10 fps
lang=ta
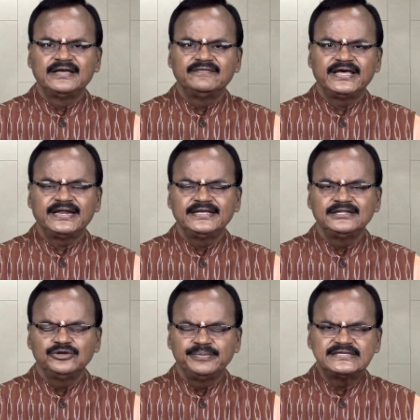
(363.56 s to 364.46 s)
வேறு
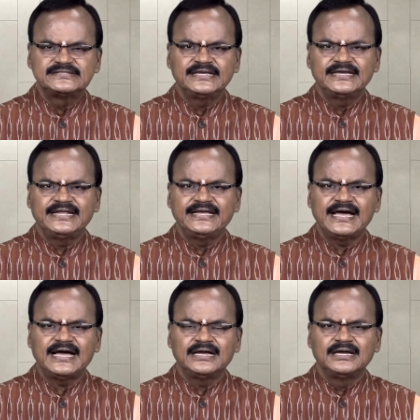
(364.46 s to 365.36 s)
எதுவுமே
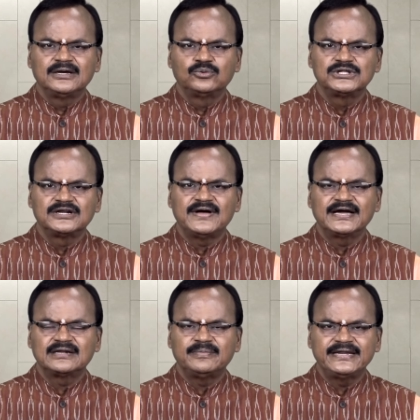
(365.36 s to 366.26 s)
செய்யலையா குதிரை
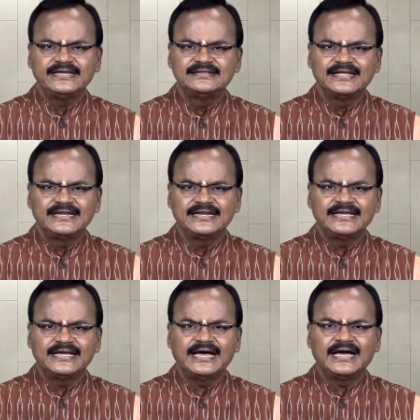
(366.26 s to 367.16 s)
வாங்குற மாதிரியும்
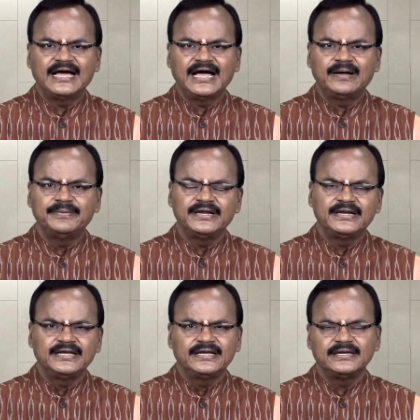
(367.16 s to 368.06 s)
தெரியலையா
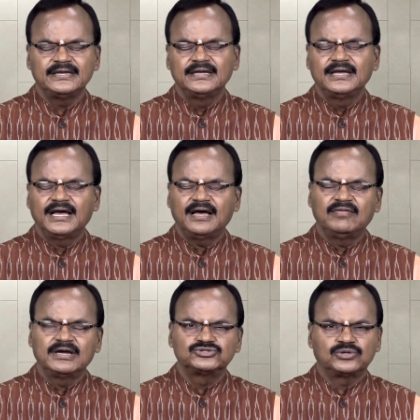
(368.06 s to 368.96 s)
அப்படின்னு
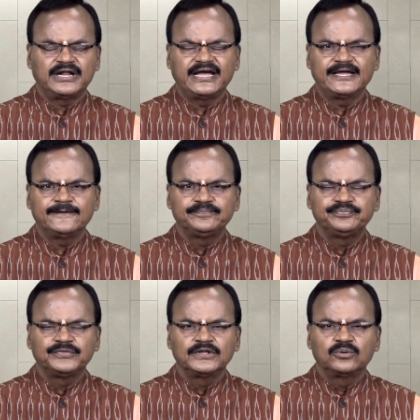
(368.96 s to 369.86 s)
அவங்க சொன்னாங்க
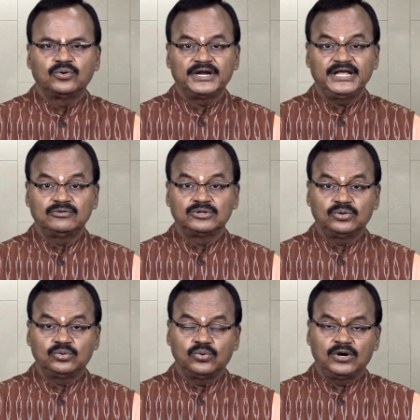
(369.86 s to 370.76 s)
உடனே இவர்
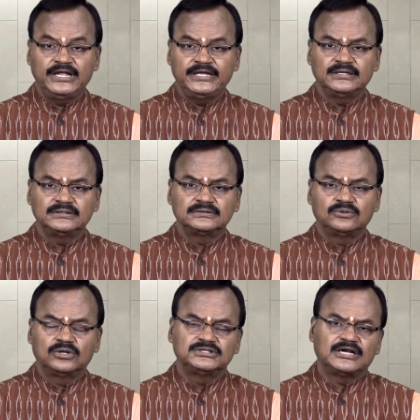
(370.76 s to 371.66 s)
ஒரு ஓலை கொடுத்து